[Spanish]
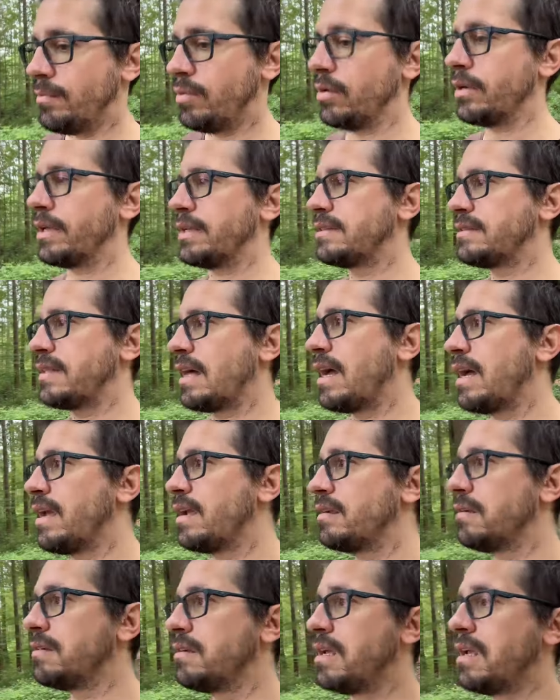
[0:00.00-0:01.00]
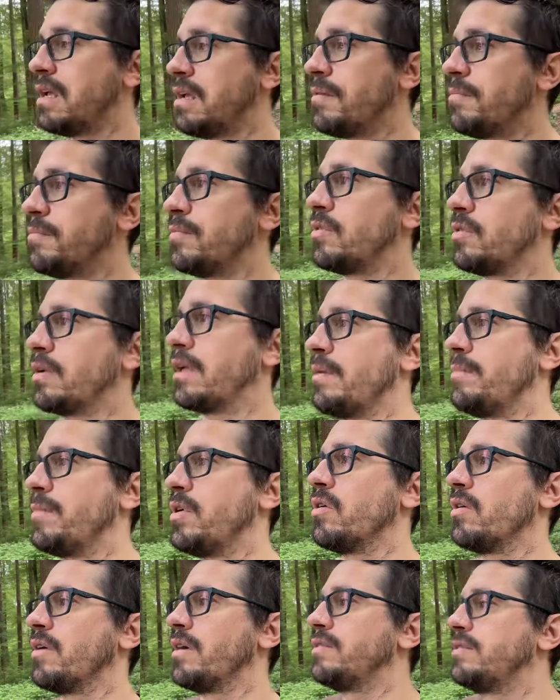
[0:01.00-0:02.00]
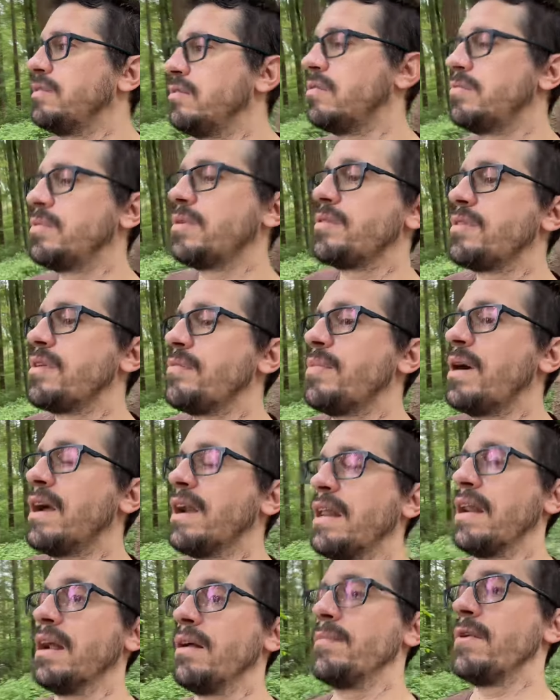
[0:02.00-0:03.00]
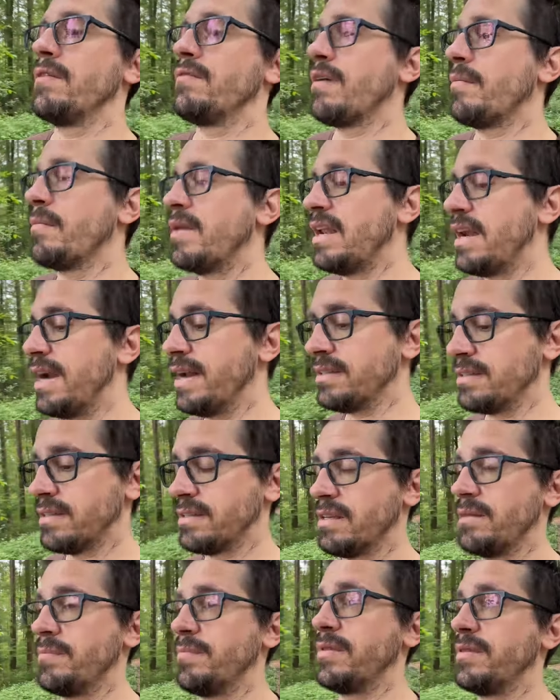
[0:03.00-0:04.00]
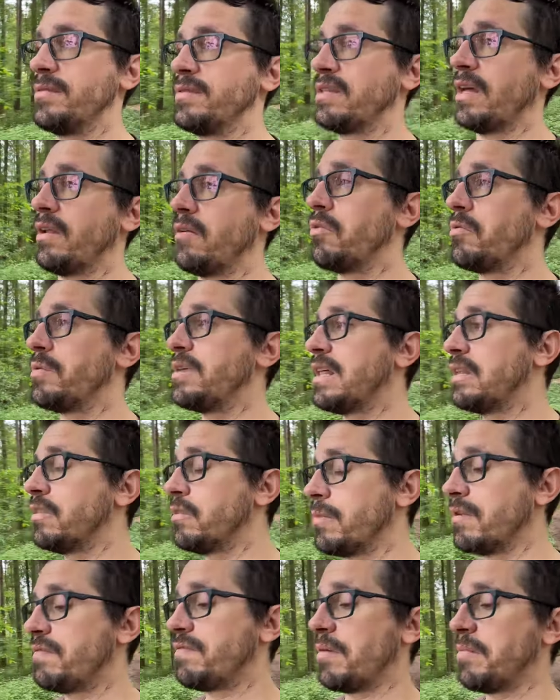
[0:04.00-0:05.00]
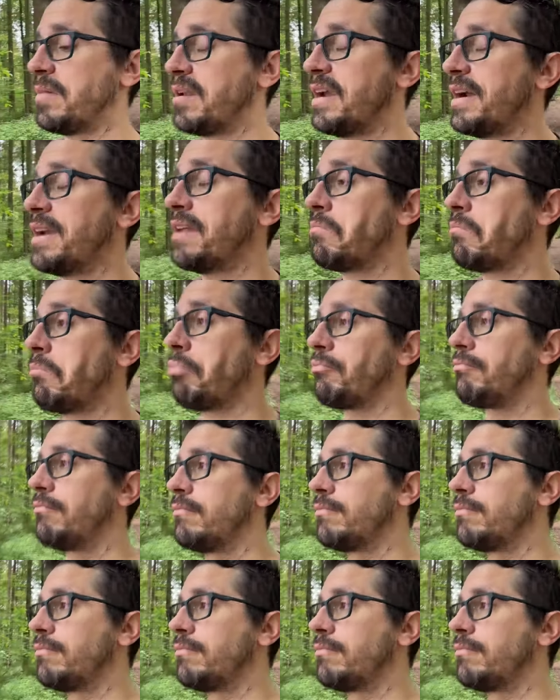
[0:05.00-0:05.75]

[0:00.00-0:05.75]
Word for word: Porque están porque mi objetivo principal eran mis familiares y se me están olvidando mis familiares.